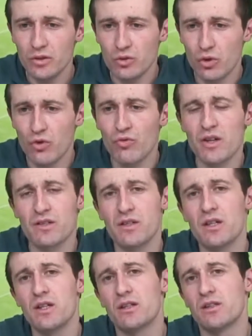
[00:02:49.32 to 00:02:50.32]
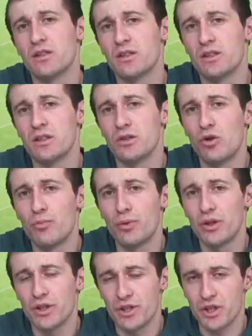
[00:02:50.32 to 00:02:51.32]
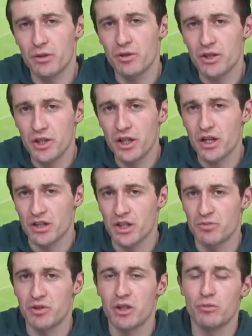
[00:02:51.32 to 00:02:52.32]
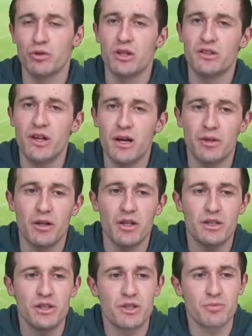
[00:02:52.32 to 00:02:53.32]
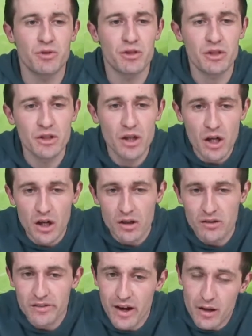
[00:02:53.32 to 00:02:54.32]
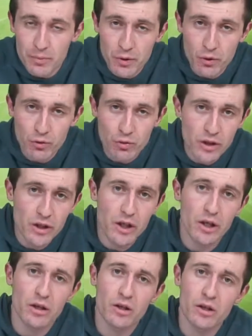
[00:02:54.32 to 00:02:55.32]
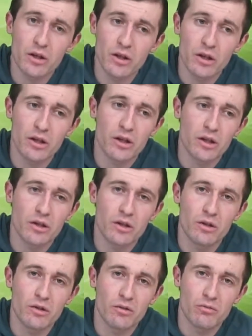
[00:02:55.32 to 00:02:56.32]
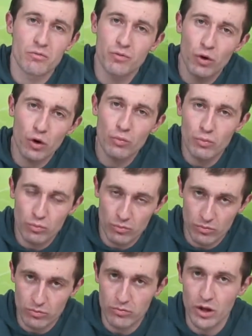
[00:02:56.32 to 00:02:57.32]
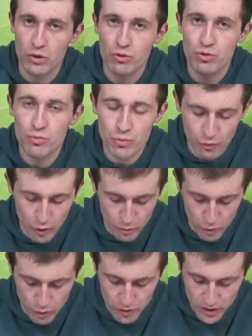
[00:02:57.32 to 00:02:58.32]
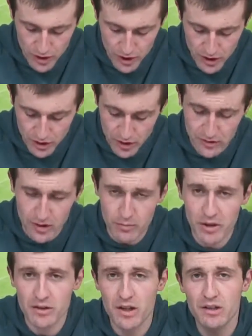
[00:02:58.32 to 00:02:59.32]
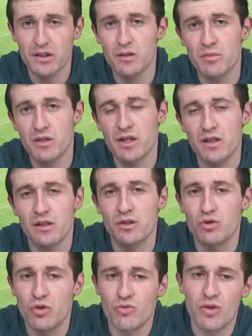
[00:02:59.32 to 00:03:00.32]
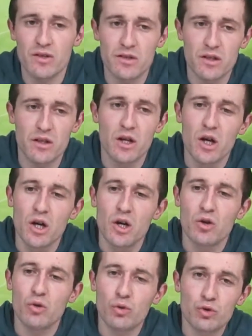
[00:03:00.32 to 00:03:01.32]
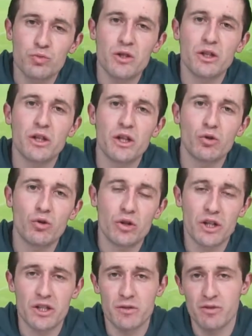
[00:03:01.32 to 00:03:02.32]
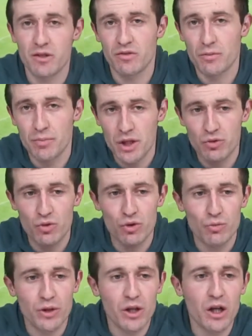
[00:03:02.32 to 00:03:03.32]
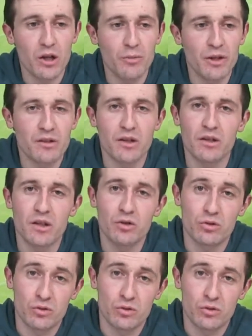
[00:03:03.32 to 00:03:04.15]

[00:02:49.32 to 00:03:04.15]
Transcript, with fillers: çok fazla e, ön plana çıkabileceği karşılaşmalar bunlar derbi karşılaşmaları. Del Piero'nun yine e, form yani üstün bir form göstereceği kanaatindeyim. Inter takımı zaten çok fazla konuşmaya gerek yok. Geçtiğimiz hafta 5 gollü bir galibiyet aldılar.